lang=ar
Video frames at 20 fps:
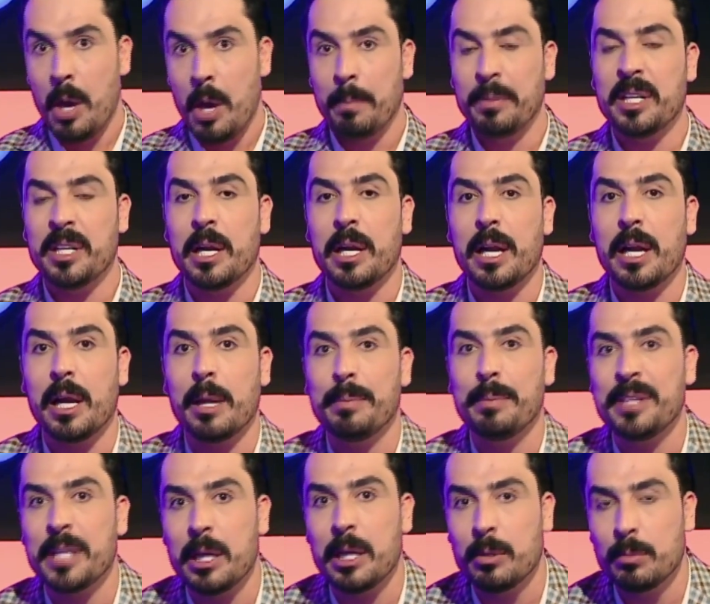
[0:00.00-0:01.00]
من
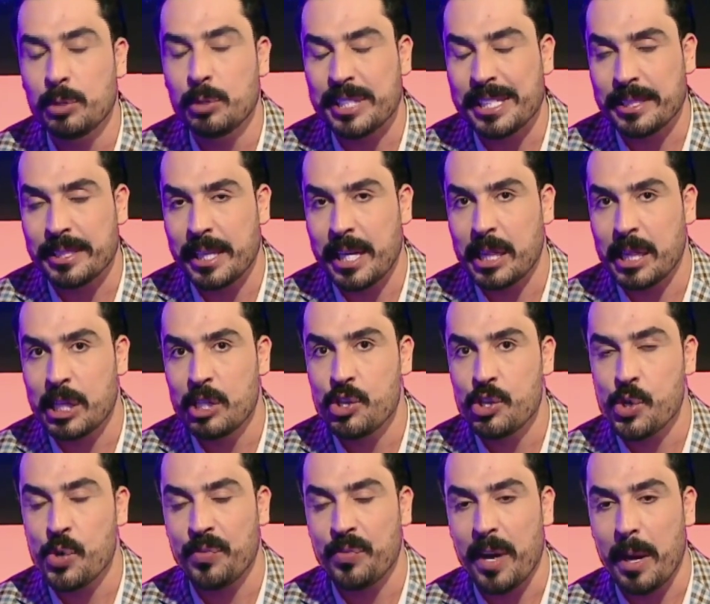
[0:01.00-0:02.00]
من المسلسلات اللي
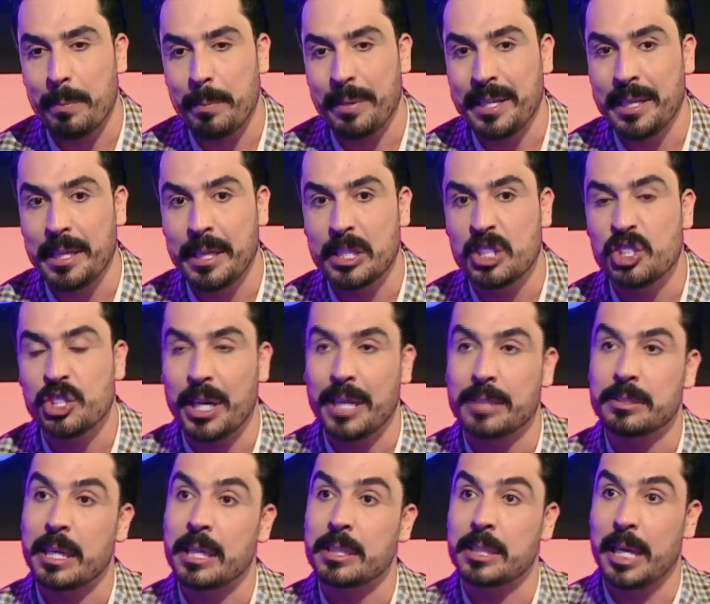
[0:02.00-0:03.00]
نشوفها باللي
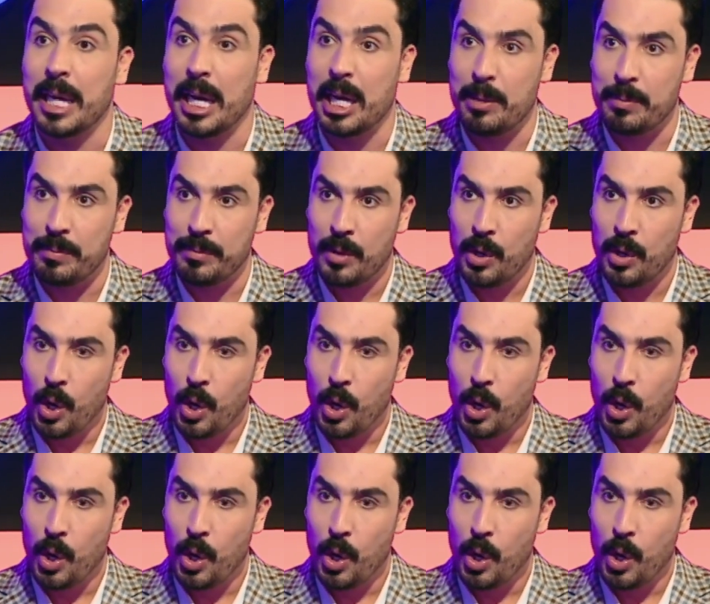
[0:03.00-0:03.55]
نجحت هذا العام